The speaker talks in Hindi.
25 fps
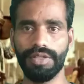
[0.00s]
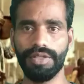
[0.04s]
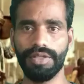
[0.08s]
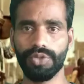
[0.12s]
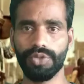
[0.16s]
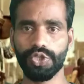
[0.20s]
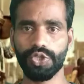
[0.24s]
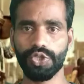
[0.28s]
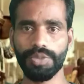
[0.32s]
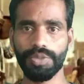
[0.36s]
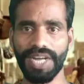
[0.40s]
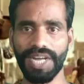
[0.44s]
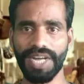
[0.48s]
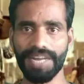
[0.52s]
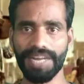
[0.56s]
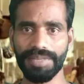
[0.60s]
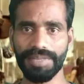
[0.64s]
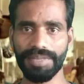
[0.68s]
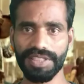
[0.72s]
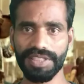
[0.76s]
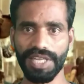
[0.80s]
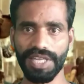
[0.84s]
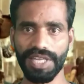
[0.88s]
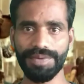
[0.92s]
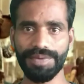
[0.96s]
दोस्तों मेरा नाम
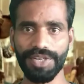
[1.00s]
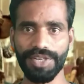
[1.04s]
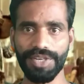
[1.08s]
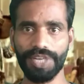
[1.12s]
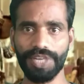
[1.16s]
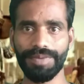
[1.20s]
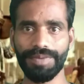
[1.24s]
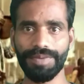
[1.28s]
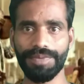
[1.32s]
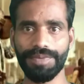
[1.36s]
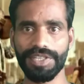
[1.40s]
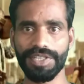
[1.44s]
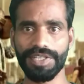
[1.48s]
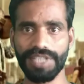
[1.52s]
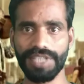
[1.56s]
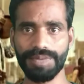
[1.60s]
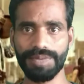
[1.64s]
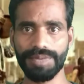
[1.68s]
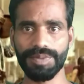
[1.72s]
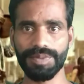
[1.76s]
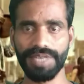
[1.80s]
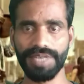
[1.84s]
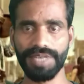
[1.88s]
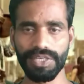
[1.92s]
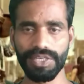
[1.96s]
है तनवीर एक बार फिर से
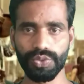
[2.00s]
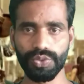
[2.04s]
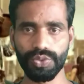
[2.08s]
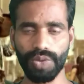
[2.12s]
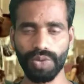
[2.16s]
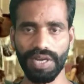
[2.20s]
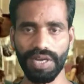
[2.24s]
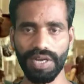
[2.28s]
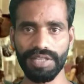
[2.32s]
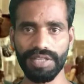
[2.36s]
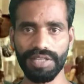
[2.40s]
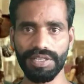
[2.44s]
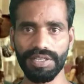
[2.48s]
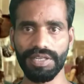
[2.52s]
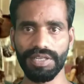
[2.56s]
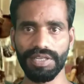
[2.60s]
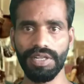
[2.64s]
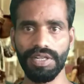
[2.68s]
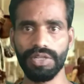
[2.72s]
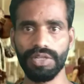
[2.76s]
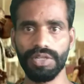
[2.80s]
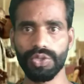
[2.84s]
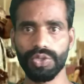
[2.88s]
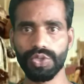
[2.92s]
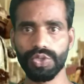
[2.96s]
आप सभी का स्वागत है
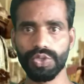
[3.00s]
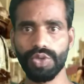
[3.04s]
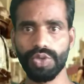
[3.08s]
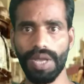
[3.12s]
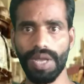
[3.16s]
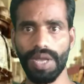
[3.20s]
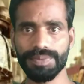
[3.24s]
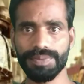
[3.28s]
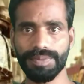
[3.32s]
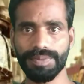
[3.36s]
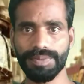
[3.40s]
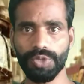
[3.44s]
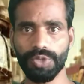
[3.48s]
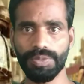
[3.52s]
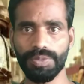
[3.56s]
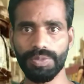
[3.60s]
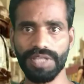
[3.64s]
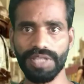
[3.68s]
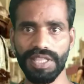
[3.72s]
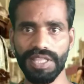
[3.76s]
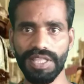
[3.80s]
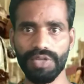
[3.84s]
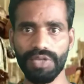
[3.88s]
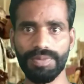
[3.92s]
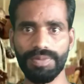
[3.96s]
दोस्तों आप सबको
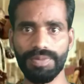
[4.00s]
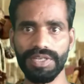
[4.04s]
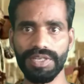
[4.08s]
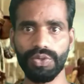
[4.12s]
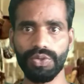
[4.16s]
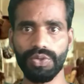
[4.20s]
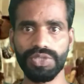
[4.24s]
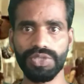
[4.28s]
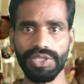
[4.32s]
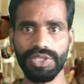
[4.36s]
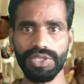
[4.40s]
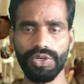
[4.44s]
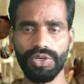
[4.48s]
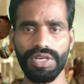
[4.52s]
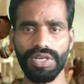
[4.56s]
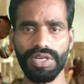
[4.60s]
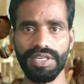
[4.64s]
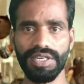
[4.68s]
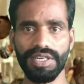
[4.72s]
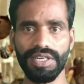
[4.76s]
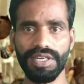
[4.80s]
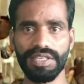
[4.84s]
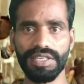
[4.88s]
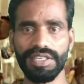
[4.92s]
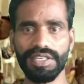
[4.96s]
बताते हुए बड़ी खुशी हो
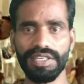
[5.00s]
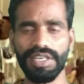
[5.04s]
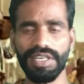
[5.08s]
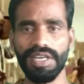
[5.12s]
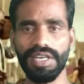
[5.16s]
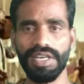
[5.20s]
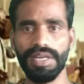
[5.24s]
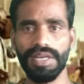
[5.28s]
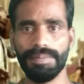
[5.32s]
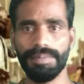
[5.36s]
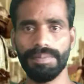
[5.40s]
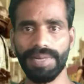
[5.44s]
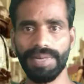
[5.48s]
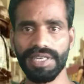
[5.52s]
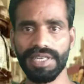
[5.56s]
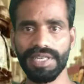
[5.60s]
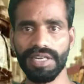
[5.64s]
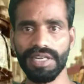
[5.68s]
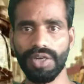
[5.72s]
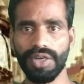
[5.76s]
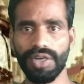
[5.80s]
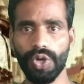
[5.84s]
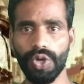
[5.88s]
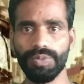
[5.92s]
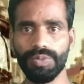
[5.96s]
रही है कि
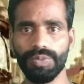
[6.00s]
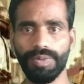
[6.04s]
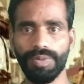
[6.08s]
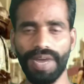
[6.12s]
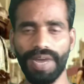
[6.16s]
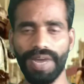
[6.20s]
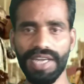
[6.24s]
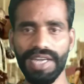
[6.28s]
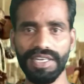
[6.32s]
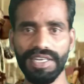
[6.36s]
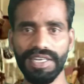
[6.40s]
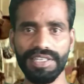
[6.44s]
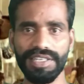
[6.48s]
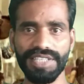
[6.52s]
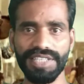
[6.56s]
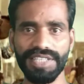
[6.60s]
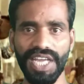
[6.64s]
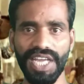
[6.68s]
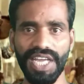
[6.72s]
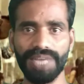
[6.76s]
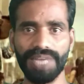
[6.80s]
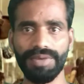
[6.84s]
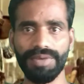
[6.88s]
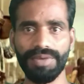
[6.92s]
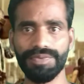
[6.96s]
बैटल ग्राउंड मोबाइल
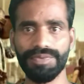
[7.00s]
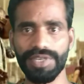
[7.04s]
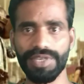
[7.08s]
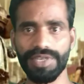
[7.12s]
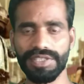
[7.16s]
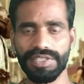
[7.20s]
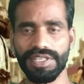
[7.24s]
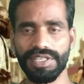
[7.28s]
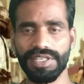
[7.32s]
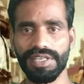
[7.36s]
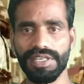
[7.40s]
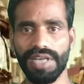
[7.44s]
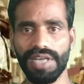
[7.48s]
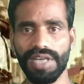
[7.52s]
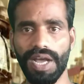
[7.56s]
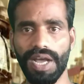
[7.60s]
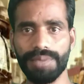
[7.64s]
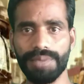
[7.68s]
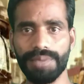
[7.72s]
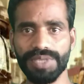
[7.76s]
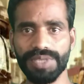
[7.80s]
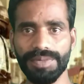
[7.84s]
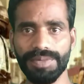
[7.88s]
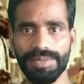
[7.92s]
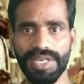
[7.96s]
इंडिया एक बार फिर से
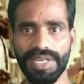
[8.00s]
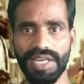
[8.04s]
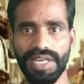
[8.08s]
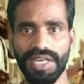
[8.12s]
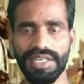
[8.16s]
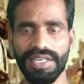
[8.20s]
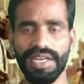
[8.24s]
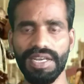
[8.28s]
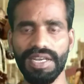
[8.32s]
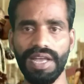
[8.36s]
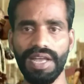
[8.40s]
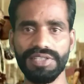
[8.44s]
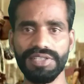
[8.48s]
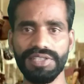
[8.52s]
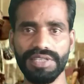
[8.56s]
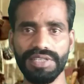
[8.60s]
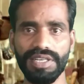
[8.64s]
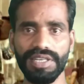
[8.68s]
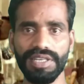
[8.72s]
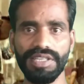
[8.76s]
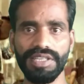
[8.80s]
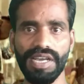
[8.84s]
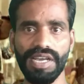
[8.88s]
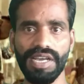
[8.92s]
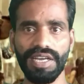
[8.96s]
आप सभी के लिए लॉन्च
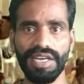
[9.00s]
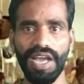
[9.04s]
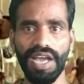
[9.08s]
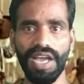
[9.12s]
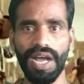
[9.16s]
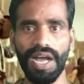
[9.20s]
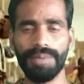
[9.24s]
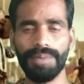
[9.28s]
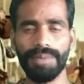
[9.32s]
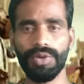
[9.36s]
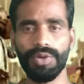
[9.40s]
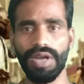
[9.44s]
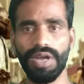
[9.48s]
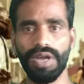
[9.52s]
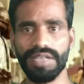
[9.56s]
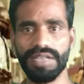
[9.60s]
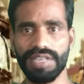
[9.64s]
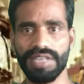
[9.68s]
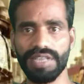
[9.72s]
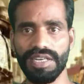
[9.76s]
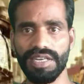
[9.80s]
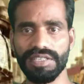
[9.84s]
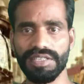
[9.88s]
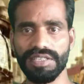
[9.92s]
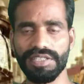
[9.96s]
कर दिया गया आप लोग
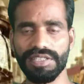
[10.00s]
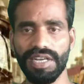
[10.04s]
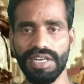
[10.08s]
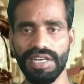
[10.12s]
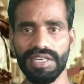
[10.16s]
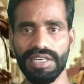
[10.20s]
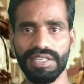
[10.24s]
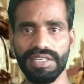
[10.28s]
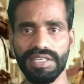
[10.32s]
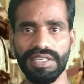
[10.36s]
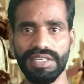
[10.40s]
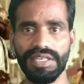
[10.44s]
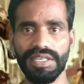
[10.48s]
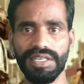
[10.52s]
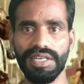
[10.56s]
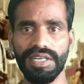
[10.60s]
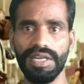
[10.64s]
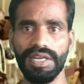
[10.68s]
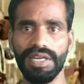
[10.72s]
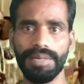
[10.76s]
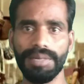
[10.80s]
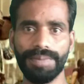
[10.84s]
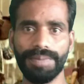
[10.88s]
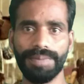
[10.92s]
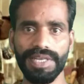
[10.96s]
आसानी से जा करके
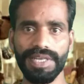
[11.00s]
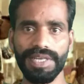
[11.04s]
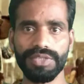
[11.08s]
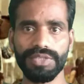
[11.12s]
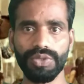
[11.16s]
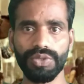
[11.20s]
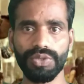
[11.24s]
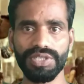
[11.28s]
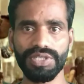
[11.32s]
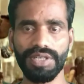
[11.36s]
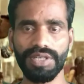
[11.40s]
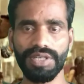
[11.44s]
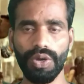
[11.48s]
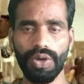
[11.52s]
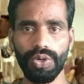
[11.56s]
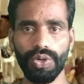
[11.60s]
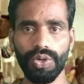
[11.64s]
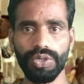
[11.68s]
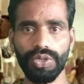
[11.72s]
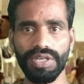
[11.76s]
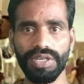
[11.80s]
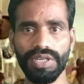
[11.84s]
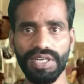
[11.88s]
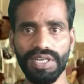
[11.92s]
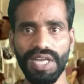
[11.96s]
प्ले स्टोर से
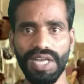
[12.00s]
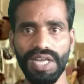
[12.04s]
डाउनलोड करके